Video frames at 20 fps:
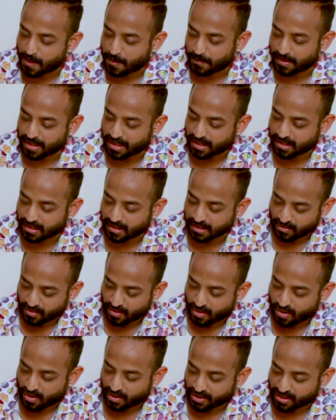मामला
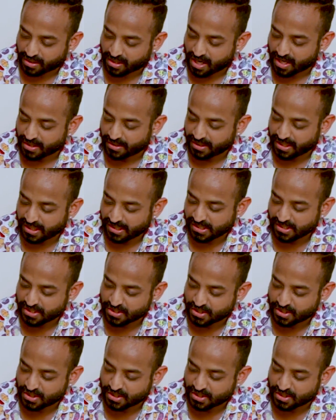और कांदे की